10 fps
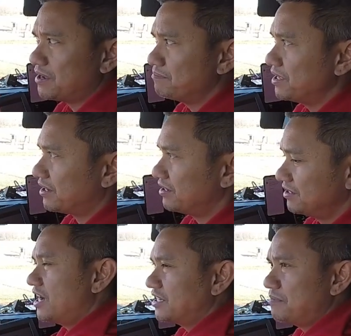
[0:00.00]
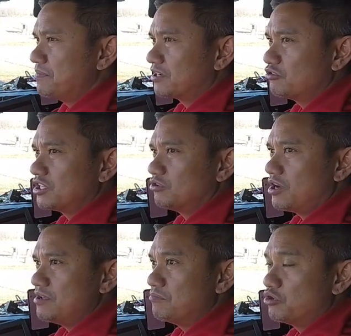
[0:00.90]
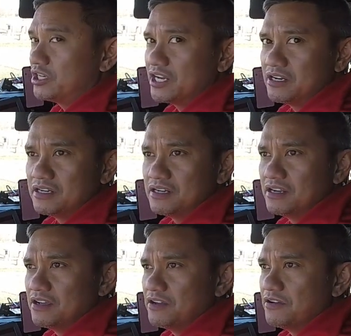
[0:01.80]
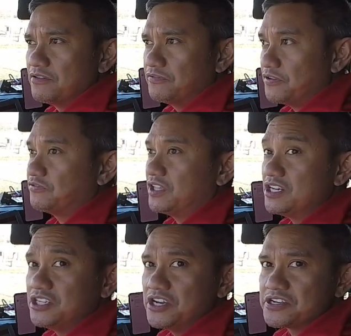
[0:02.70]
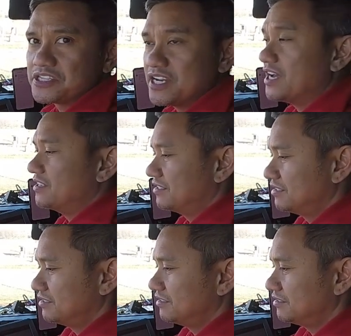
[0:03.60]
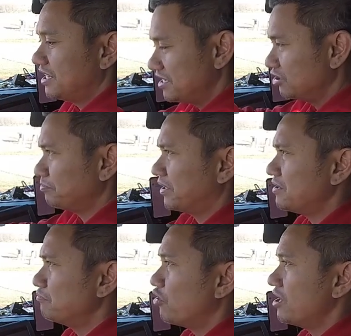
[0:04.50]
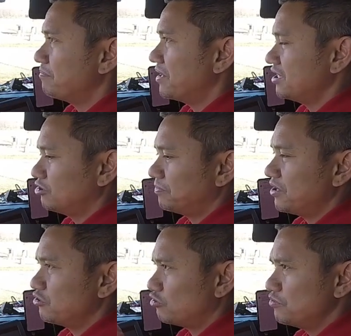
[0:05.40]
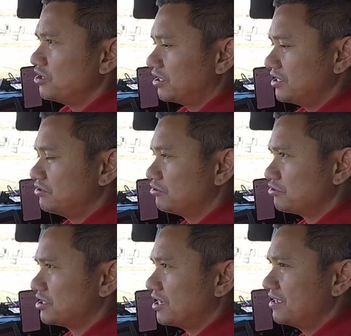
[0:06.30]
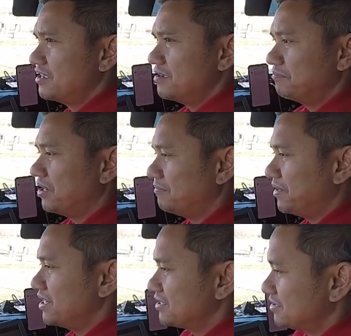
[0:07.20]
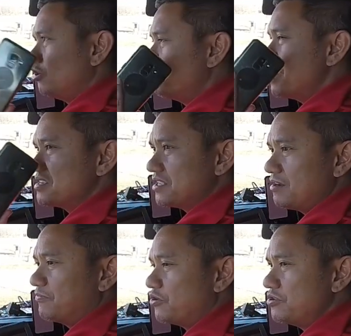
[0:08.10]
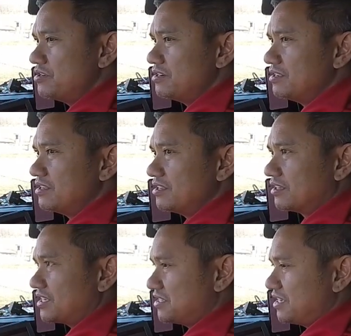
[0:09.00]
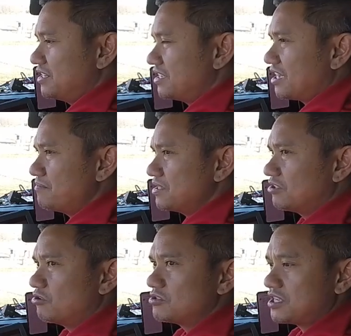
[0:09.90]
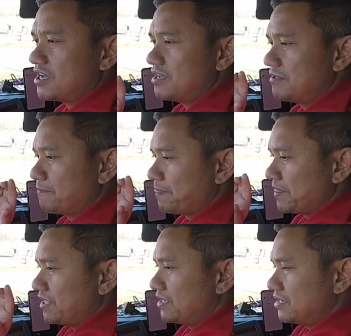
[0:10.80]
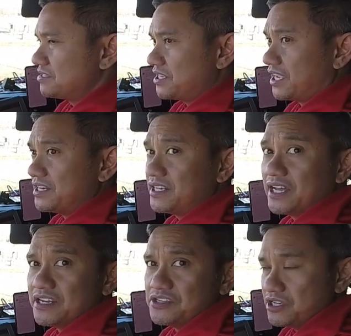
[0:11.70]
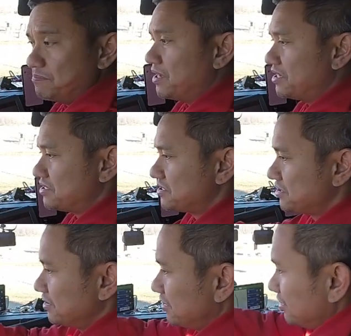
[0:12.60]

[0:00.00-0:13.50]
number ang number ko na to ay more than 15 years na nandito pa rin buhay pa ito pa yung communication ko sa Pilipinas lumang cellphone kasi ginagamit ko sa secondary GPS